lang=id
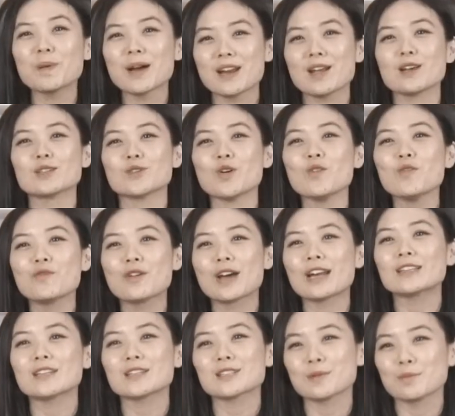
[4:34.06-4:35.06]
pada
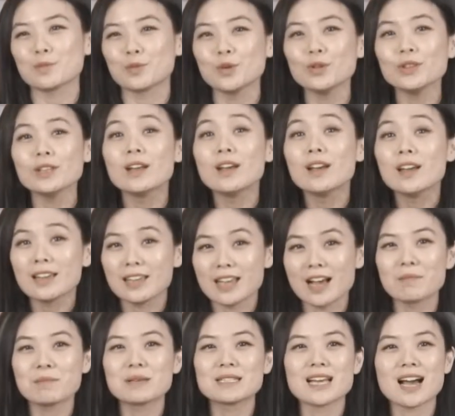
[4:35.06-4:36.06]
software tersebut
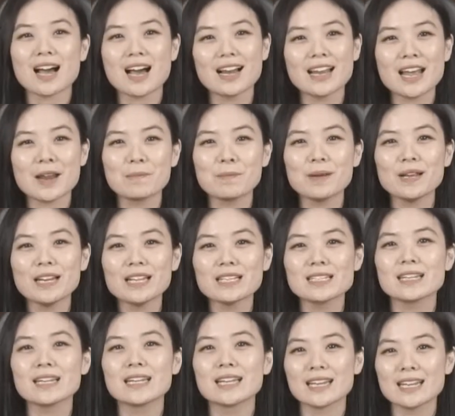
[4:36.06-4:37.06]
yang bisa kalian pilih
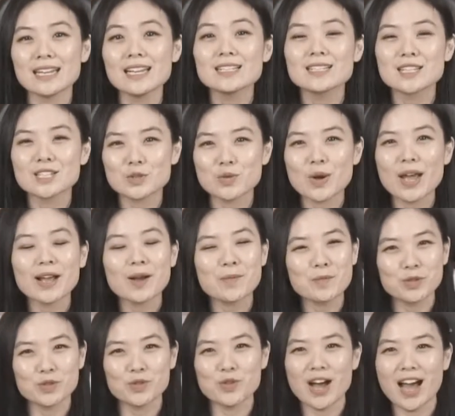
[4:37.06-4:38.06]
sendiri sesuai
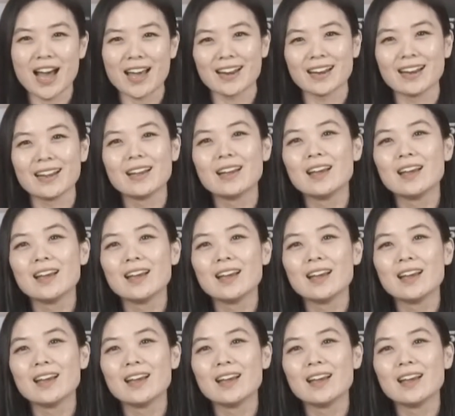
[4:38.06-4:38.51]
kebutuhan.